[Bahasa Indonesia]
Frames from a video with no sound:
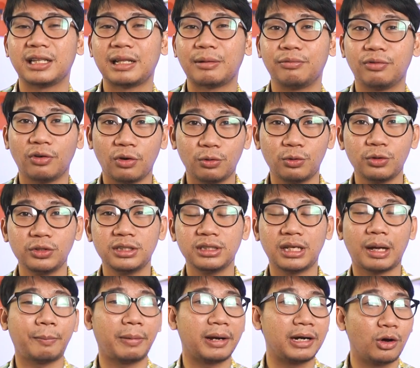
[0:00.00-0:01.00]
tetap
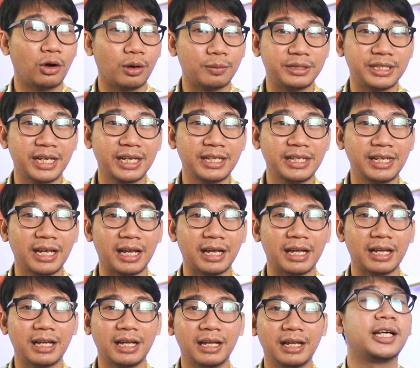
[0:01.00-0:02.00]
fokus kepada
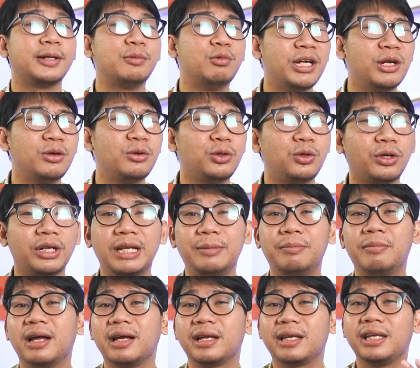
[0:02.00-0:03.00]
objeknya. Kemudian untuk
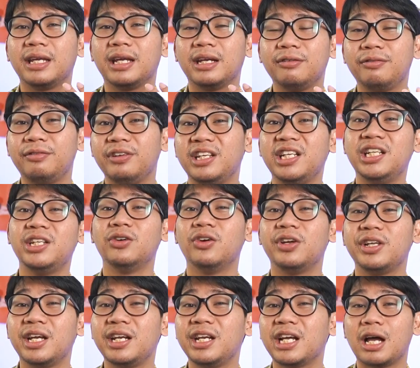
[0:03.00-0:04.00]
di bagian
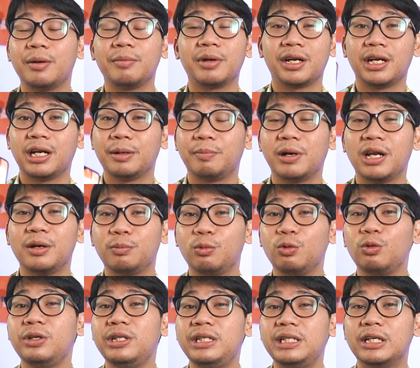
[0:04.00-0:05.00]
videonya di kamera depan
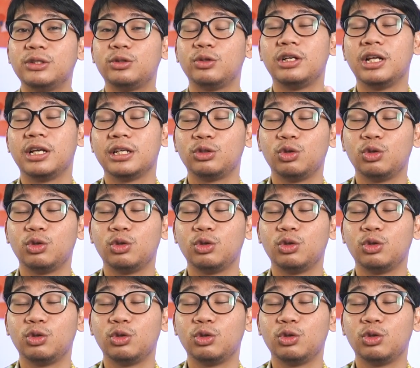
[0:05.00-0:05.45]
pun dia sudah